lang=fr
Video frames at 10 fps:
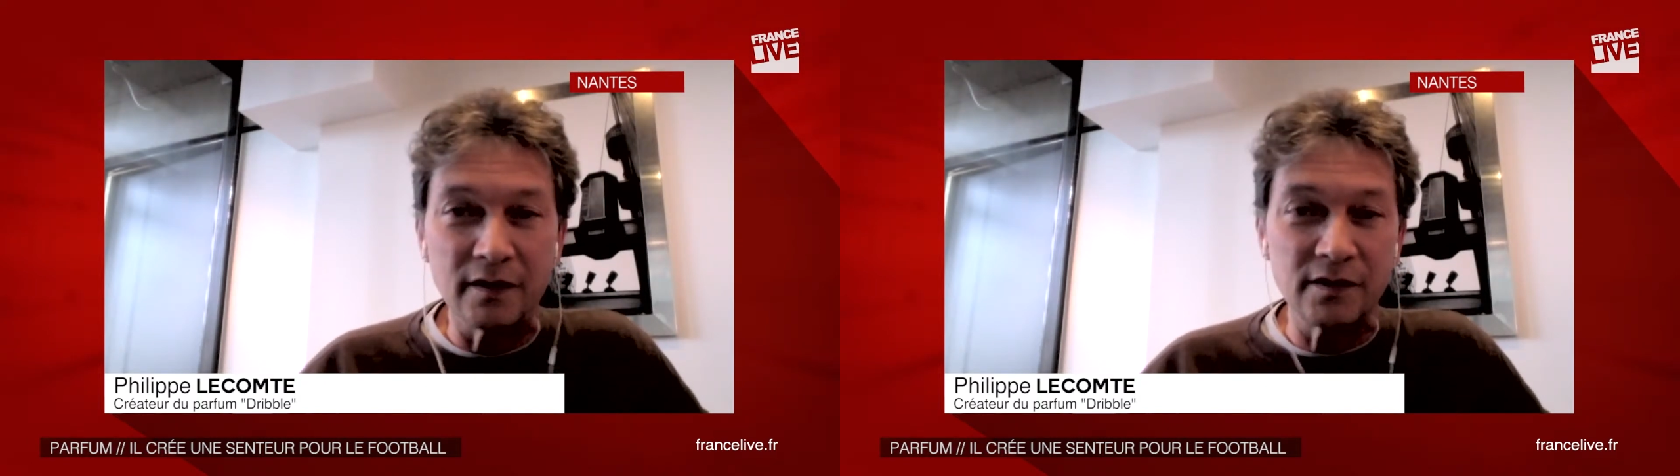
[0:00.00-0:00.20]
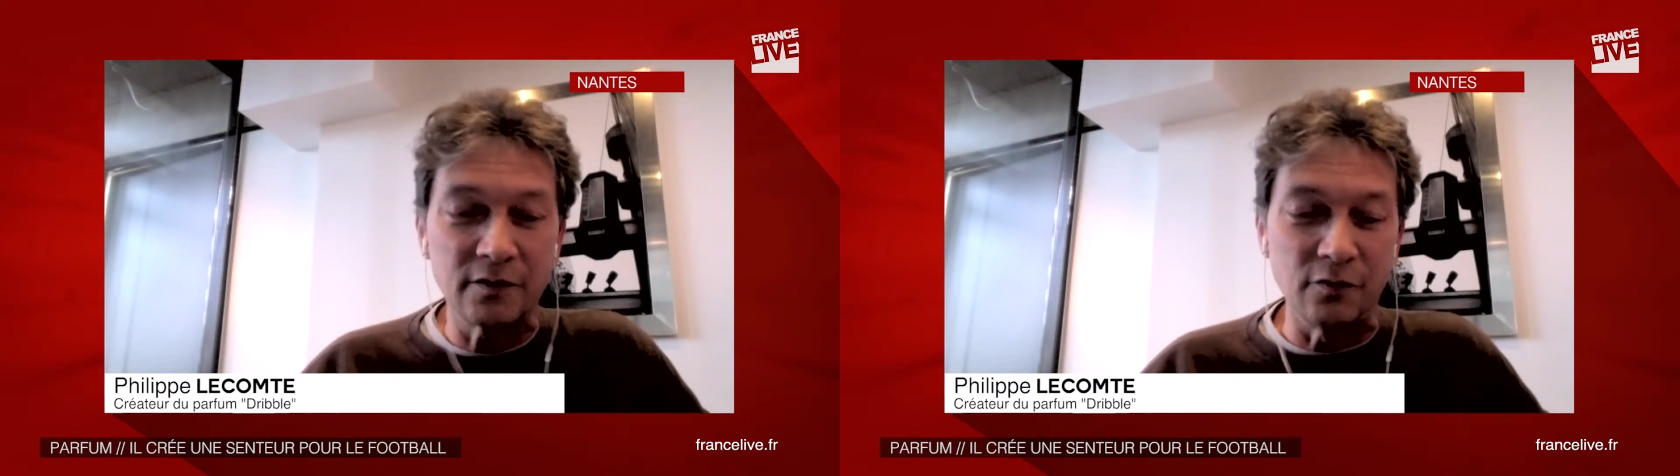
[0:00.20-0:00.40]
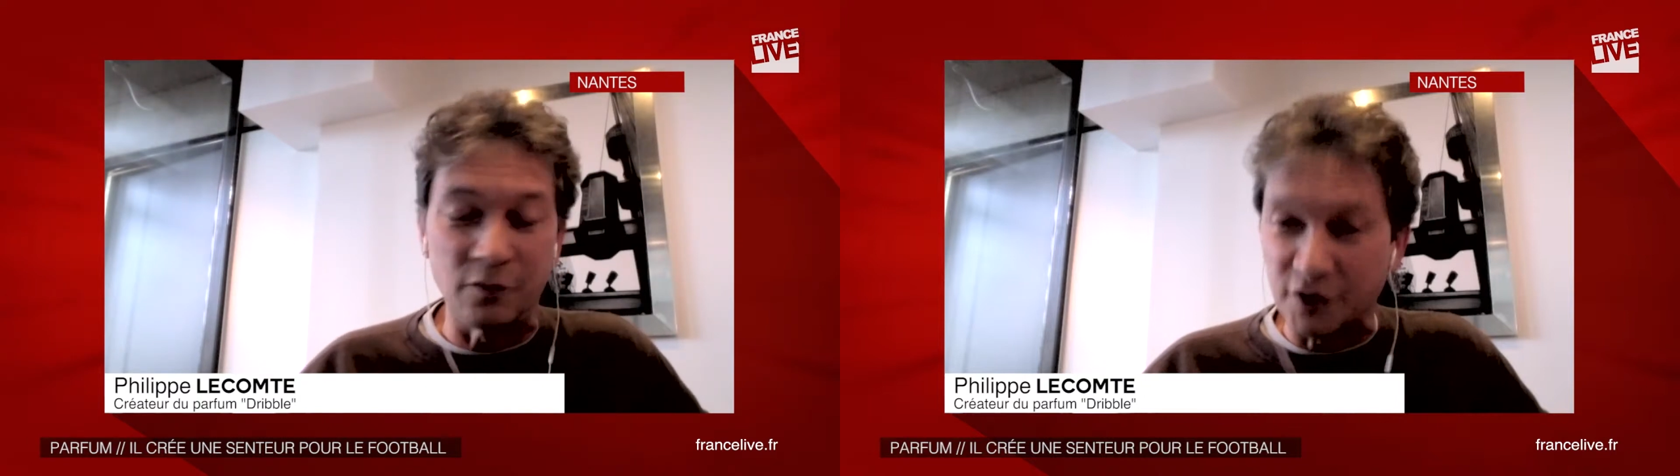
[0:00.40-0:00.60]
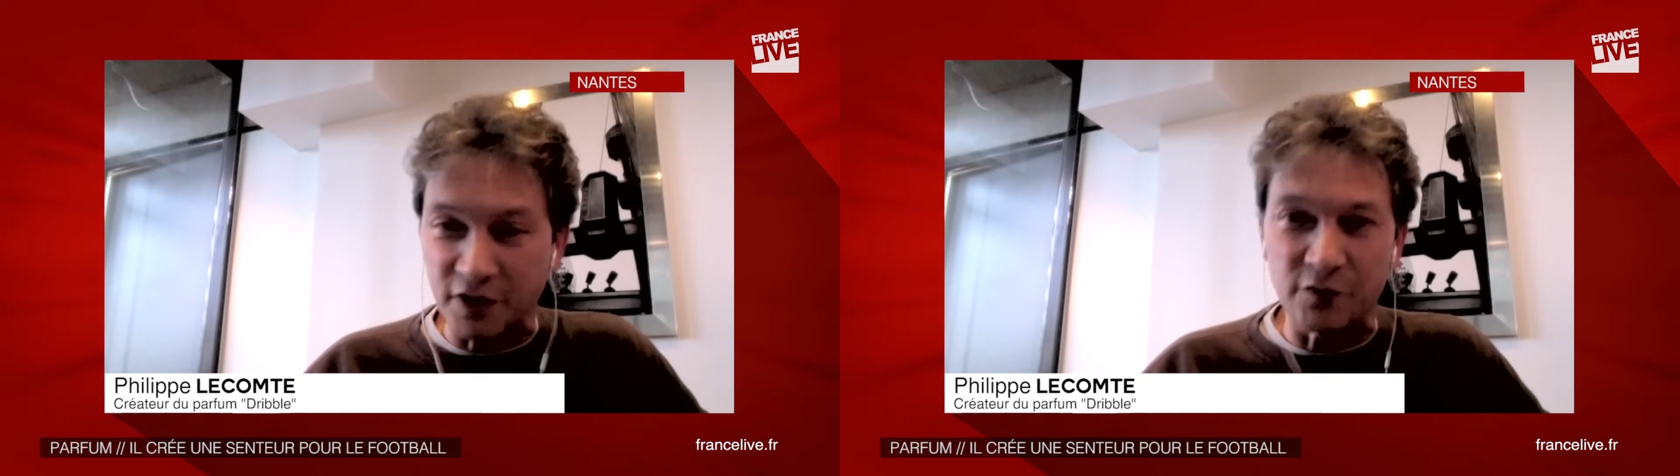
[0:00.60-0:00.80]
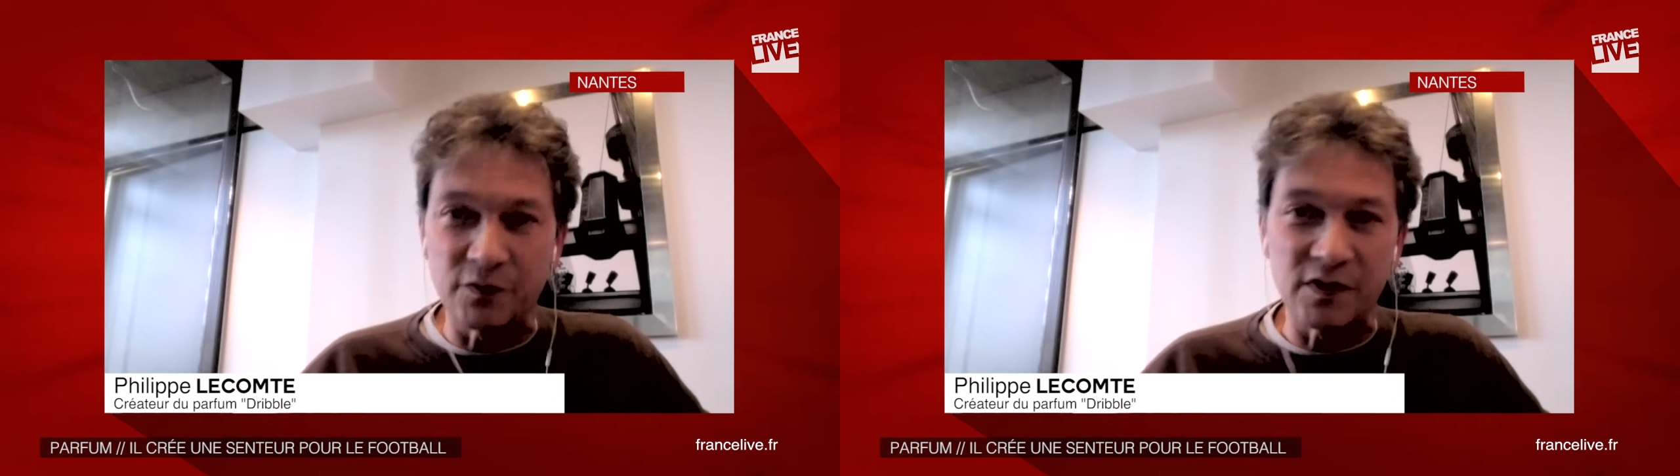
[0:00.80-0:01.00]
Mhm. C'est une
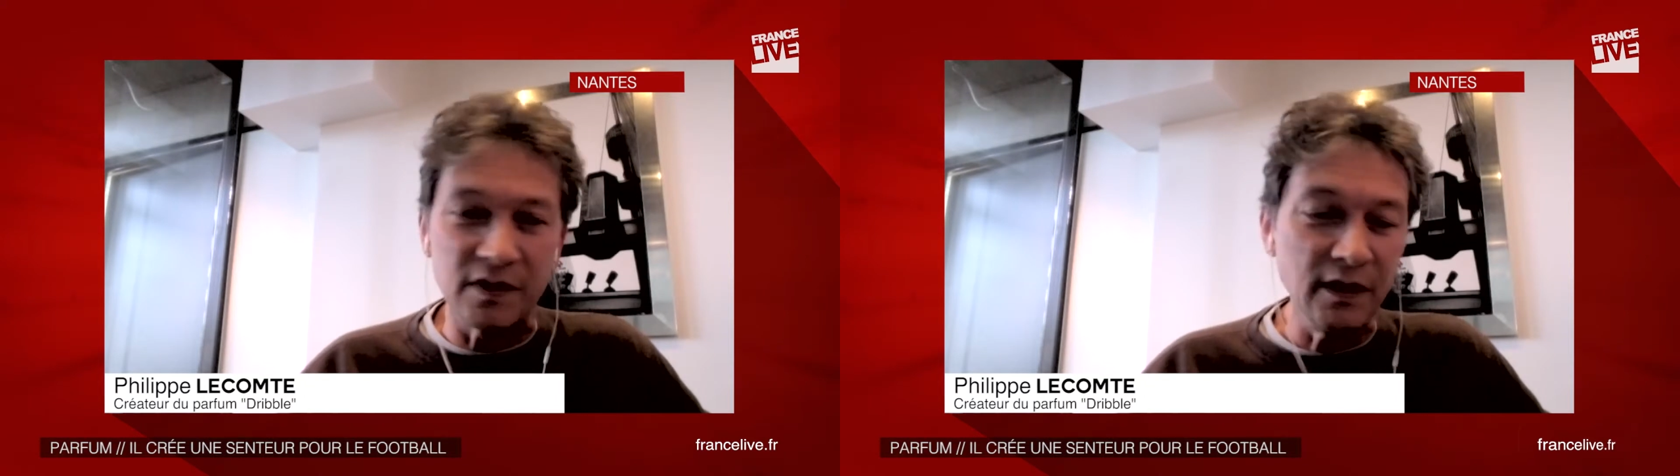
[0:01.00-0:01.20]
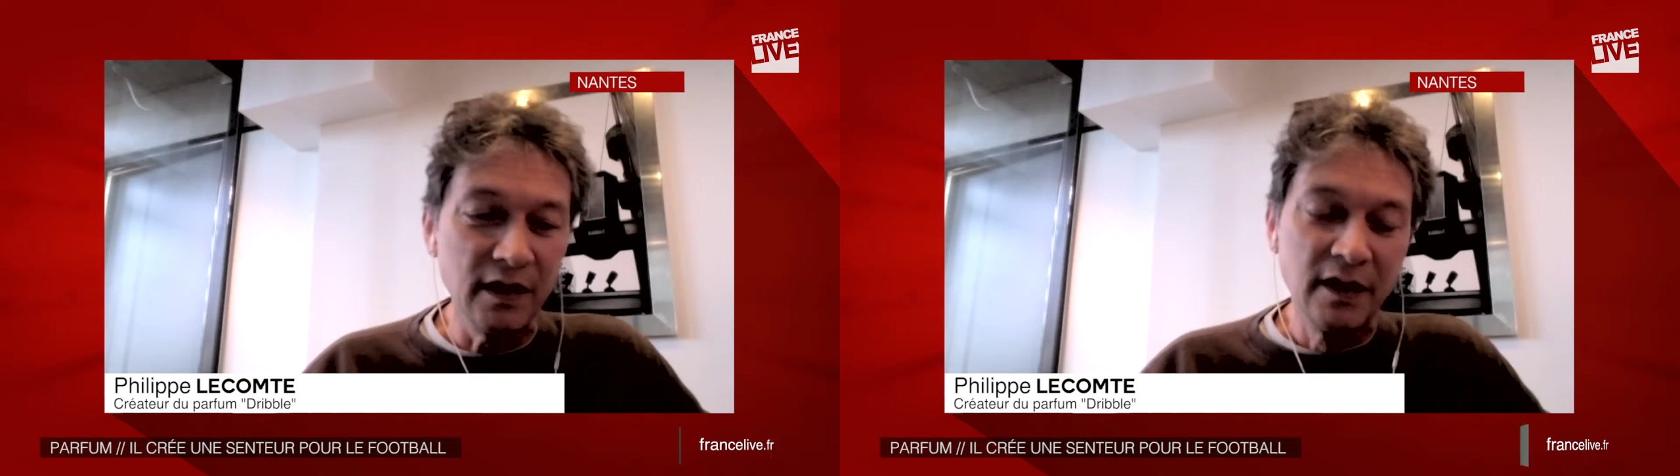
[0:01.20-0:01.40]
recherche aussi.